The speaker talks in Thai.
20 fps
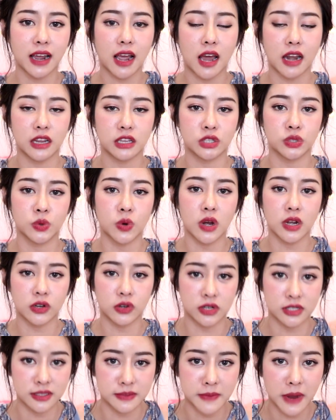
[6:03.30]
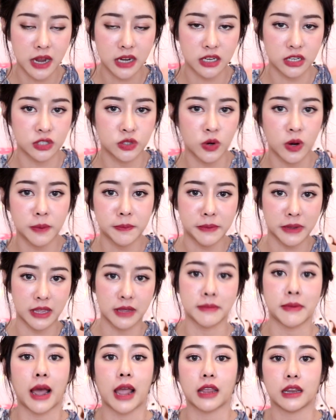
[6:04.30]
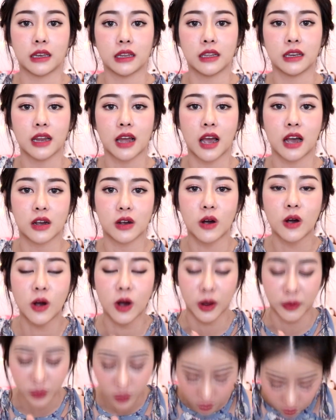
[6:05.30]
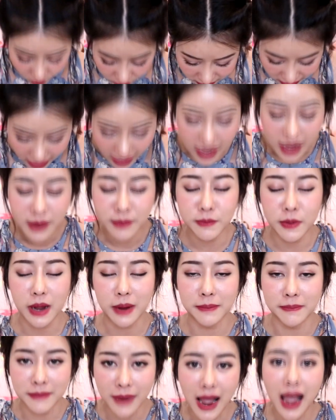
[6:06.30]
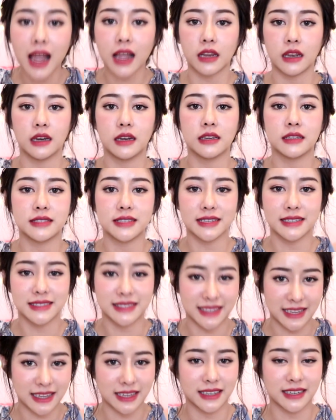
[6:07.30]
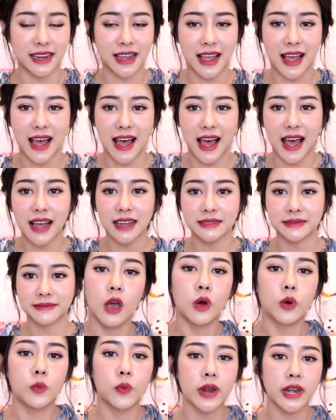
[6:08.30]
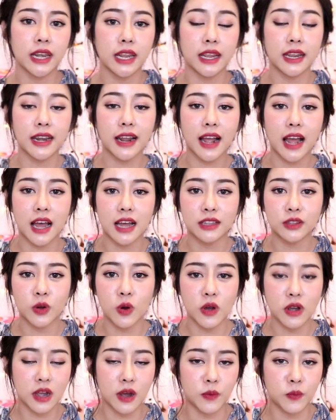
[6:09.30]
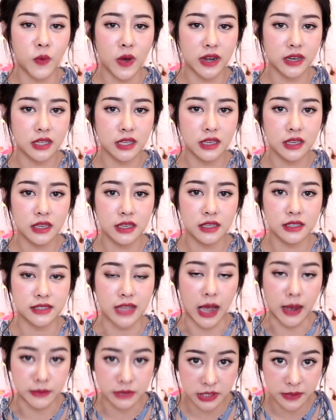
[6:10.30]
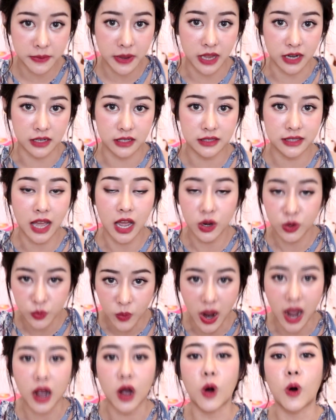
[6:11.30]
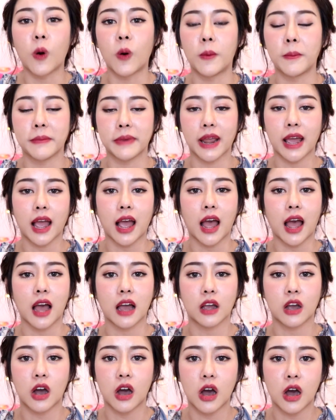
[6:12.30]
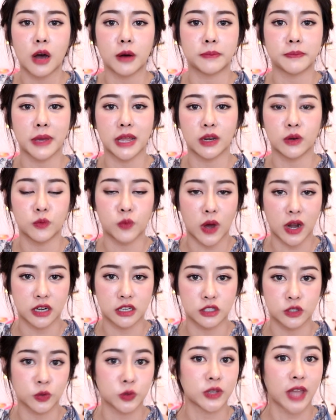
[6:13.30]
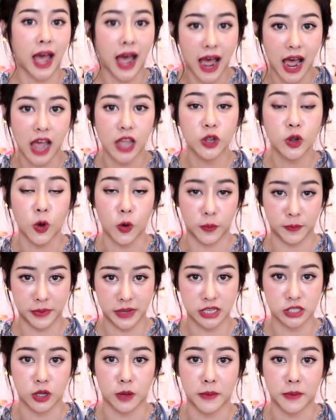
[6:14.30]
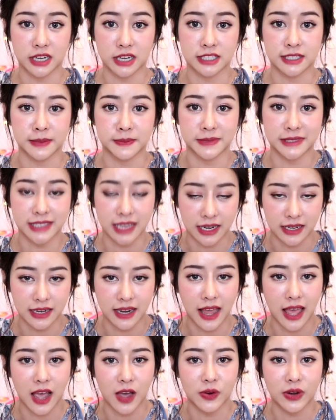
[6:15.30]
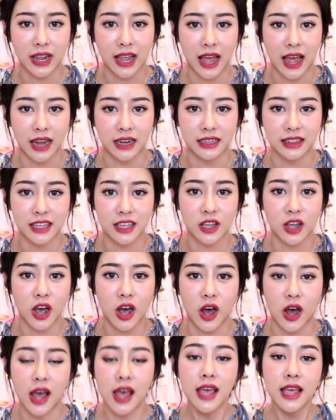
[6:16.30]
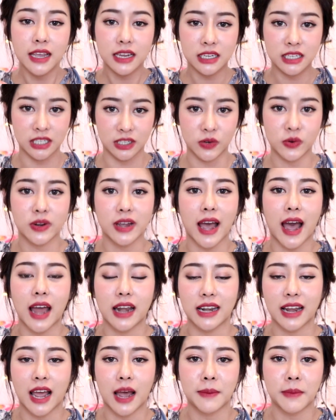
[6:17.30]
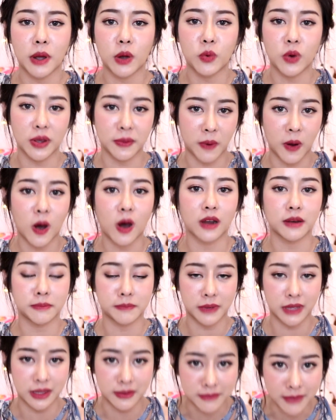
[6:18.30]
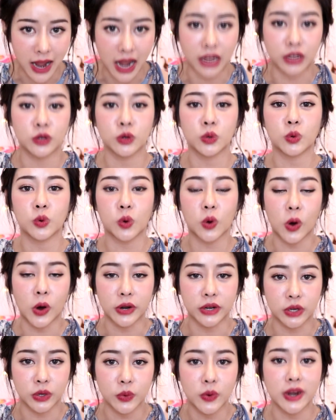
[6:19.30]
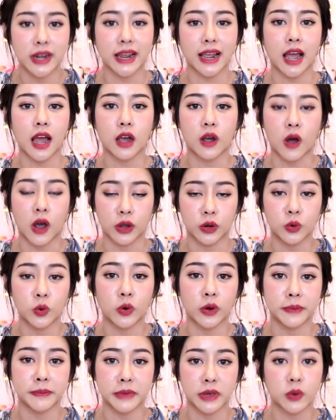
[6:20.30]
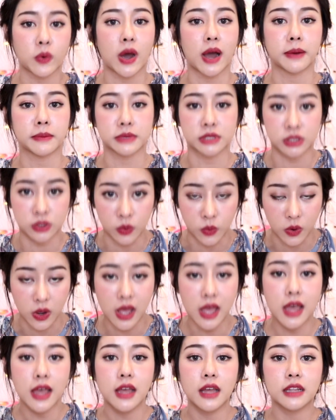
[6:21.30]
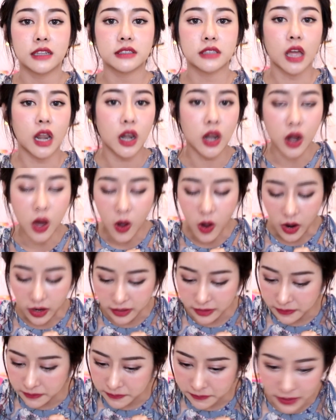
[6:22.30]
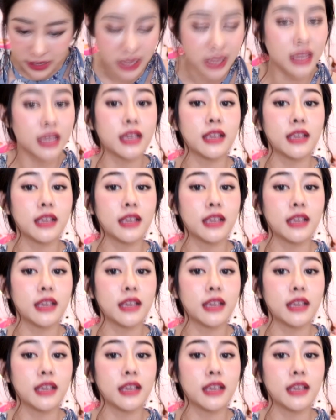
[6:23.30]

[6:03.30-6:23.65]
นะคะ ในช่วงคริสต์มาสในช่วงปีใหม่นี้นะคะ ก็ขอบคุณมาก ๆ เลยจริง ๆนะคะ วันนี้นะคะตรงกับวันที่ 31 ธันวาคมนะคะ ก็เป็นวันสุดท้ายของปี2017 แล้วนะคะ นาตี้ก็ถือโอกาสนะคะ มาอวยพรปีใหม่ ทุกๆคนด้วยนะคะ ขอให้ทุกคนมีความสุขตลอดปี